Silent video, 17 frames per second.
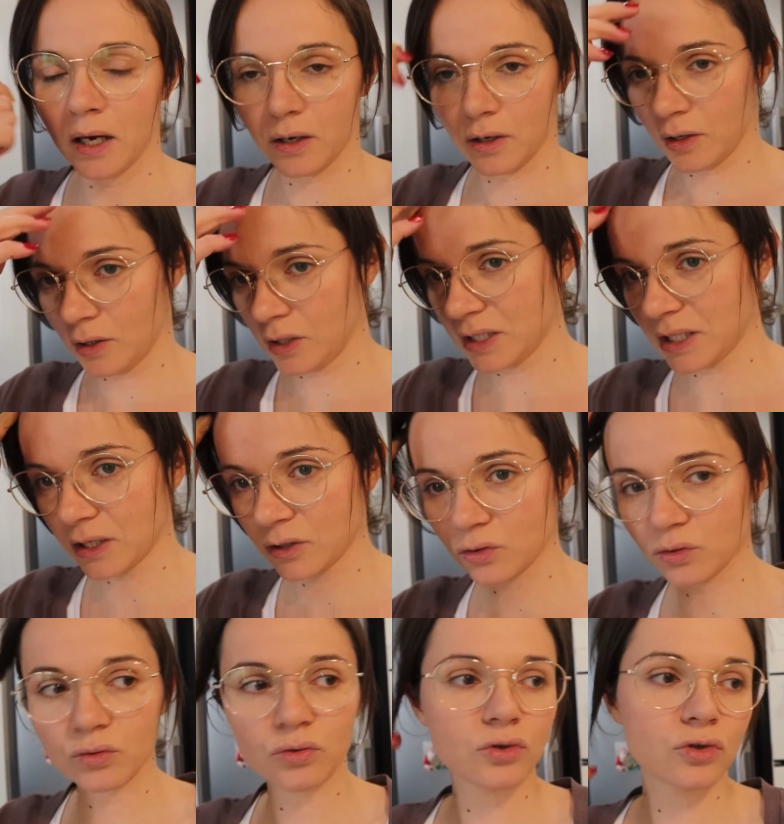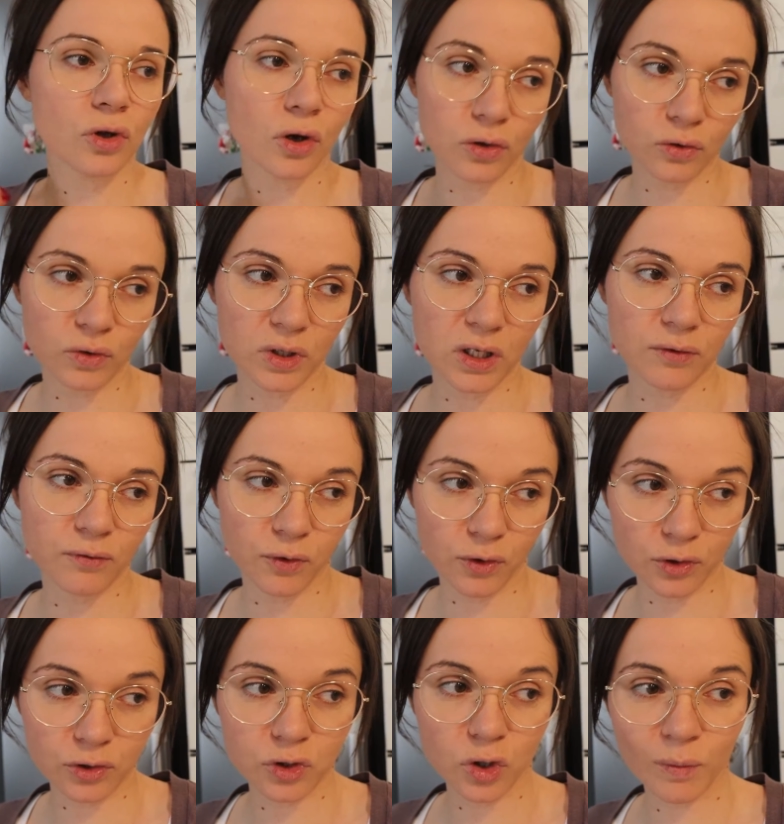Euh, j'ai reçu du stock donc il
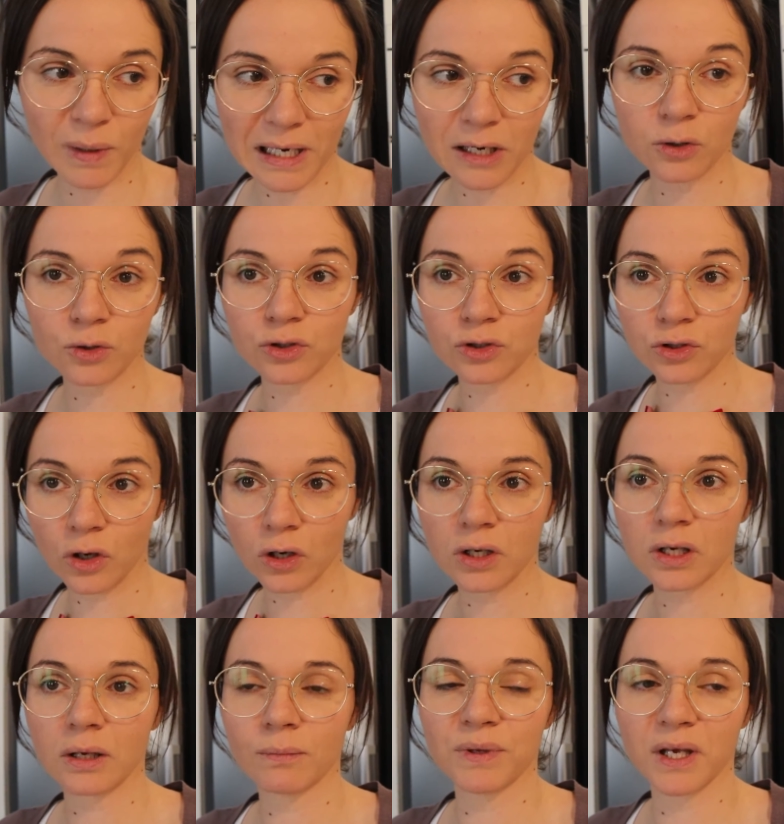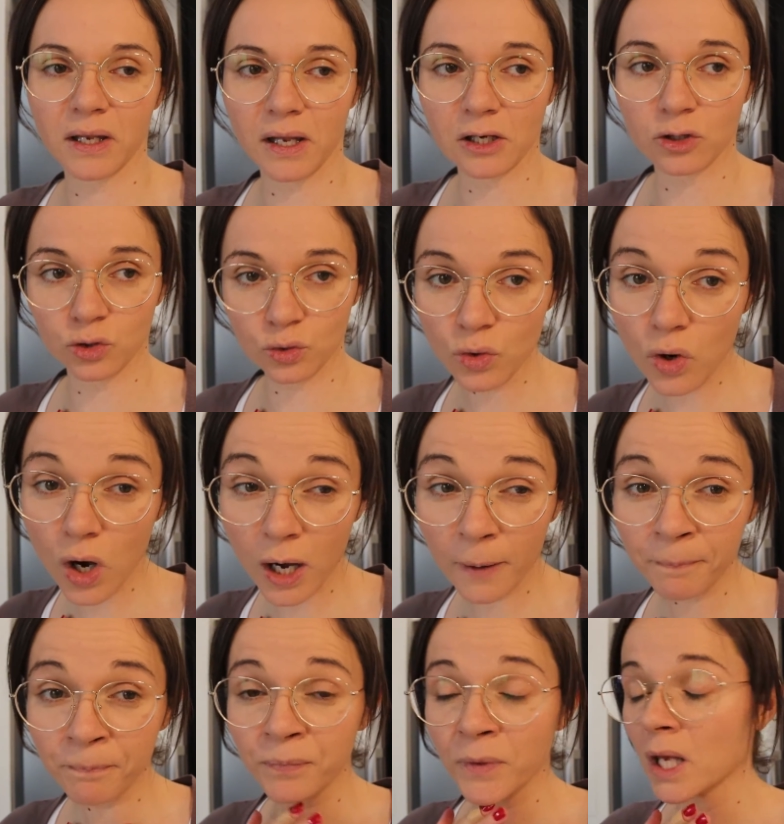faut que je remette le stock bien à
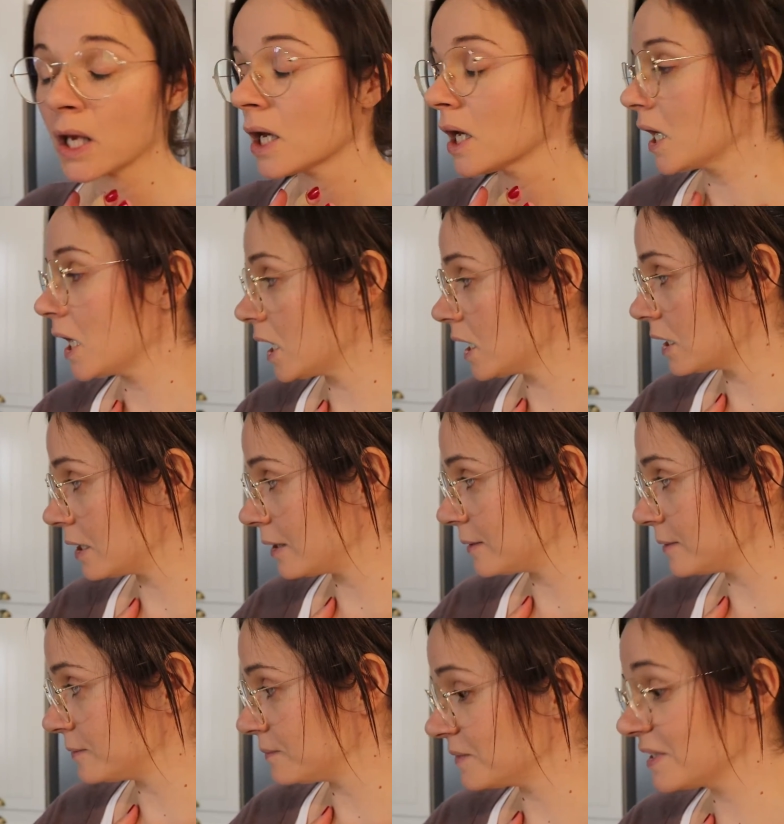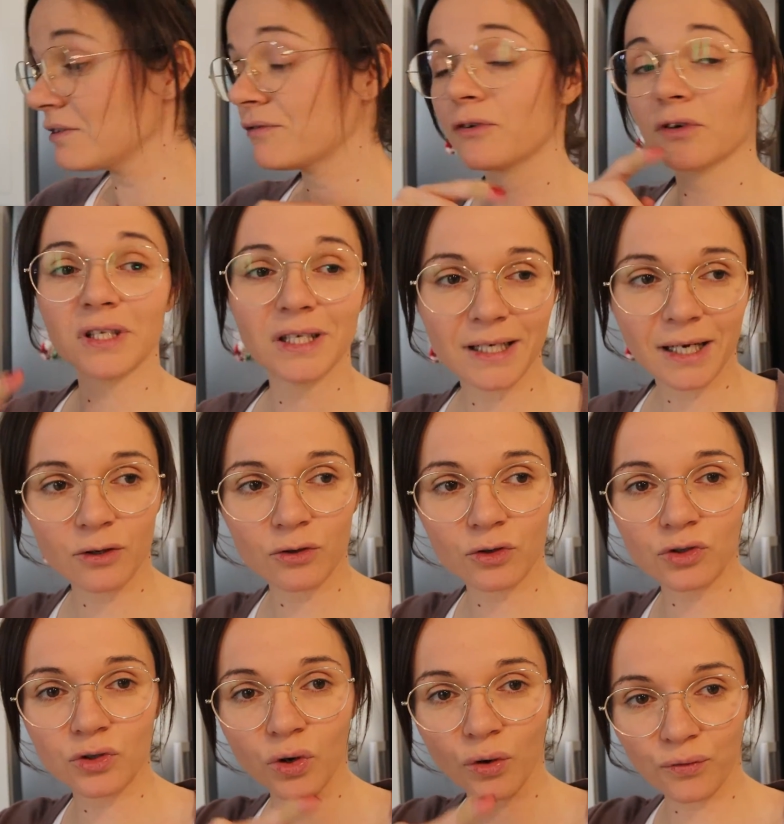jour. Euh, il faut déjà
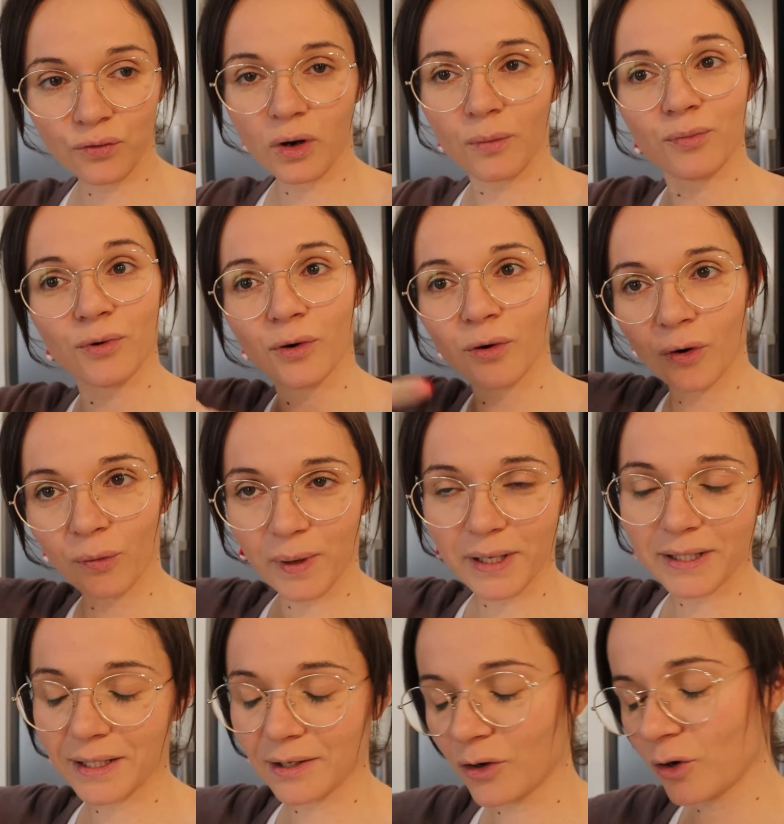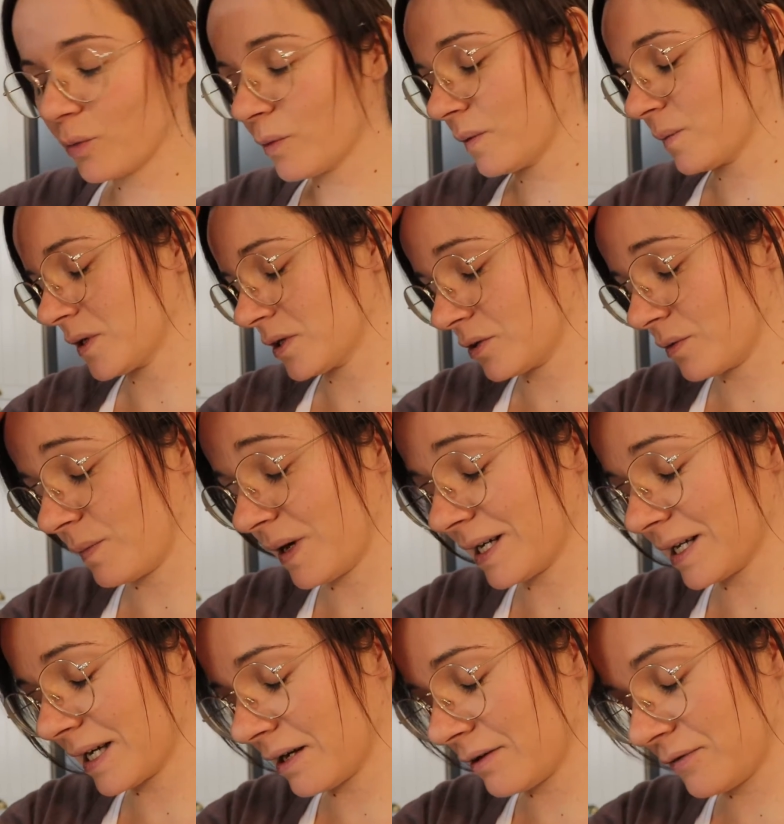que je revoie pour repasser une commande parce que
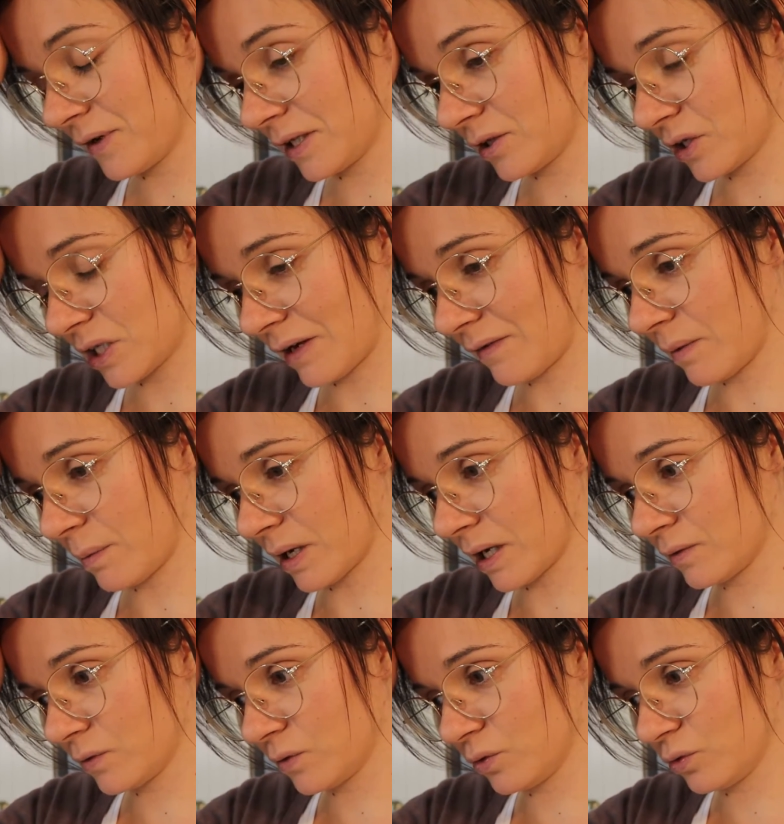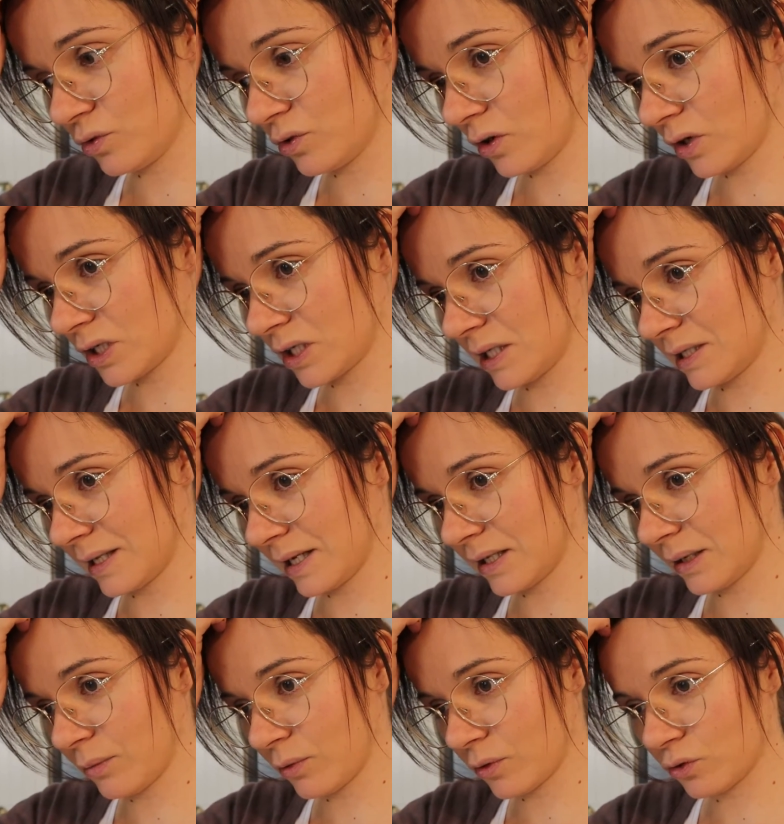malgré le fait que j'avais prévu du stock, j'ai
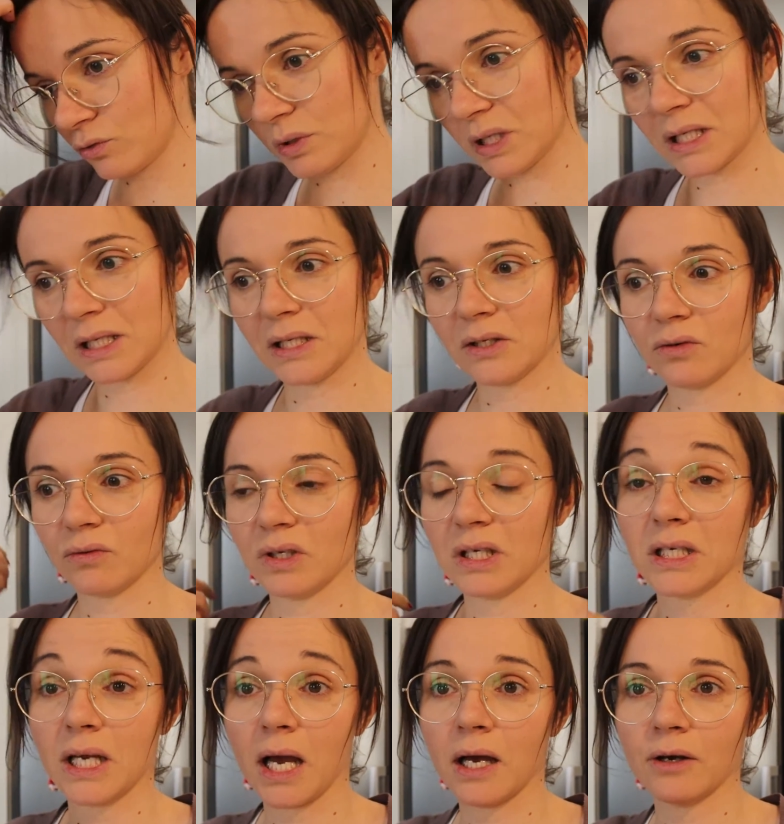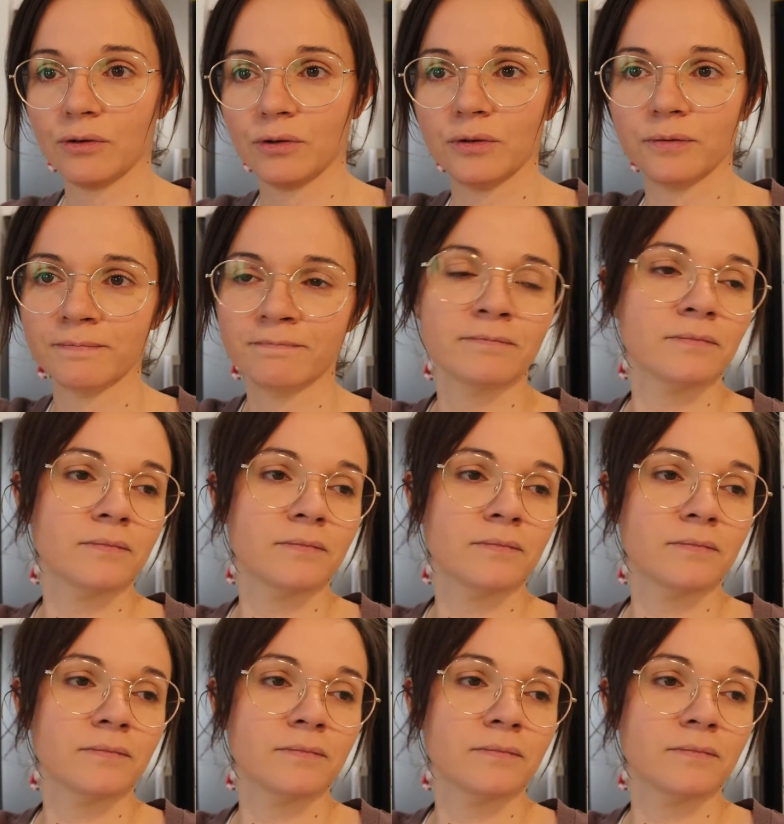certains produits qui sont déjà euh,